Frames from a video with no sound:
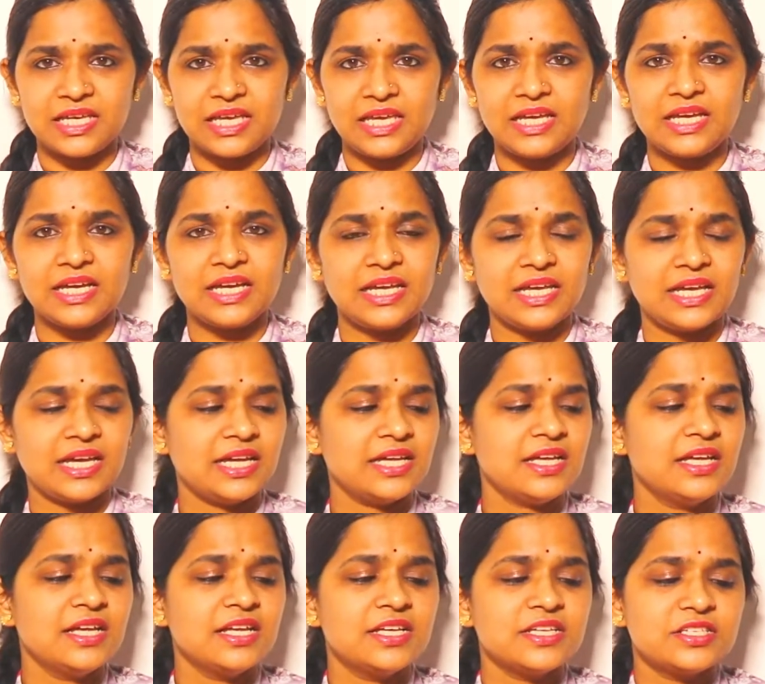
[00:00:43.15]
की गई है
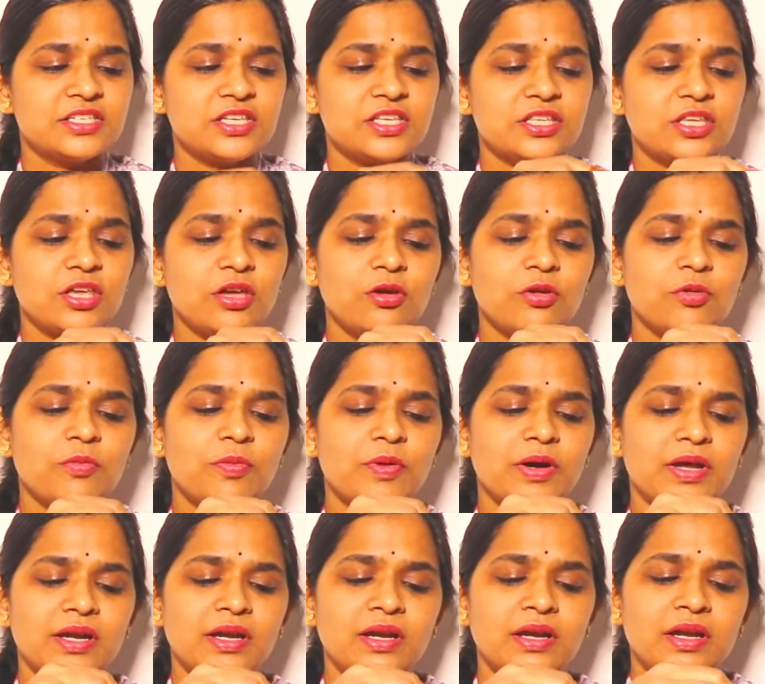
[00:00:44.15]
जिसके
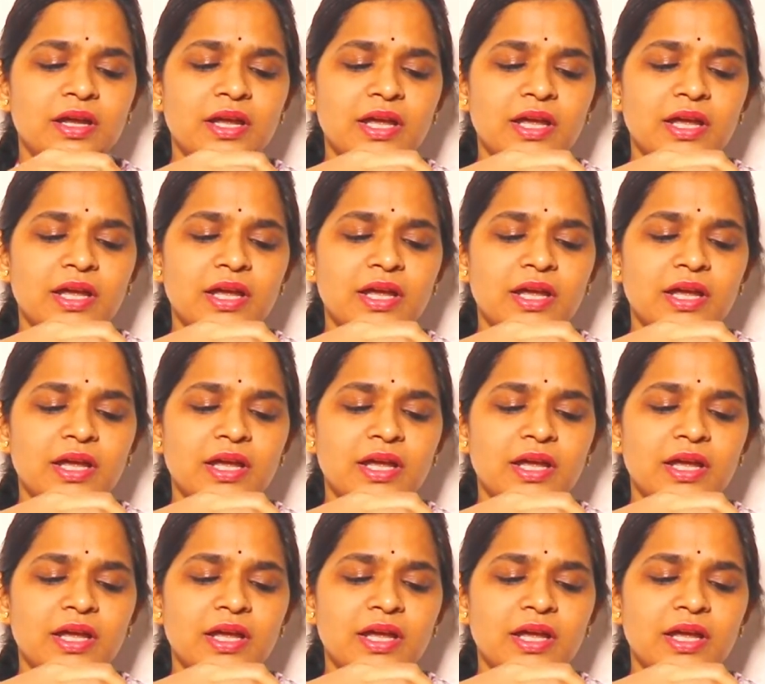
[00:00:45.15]
ऊपर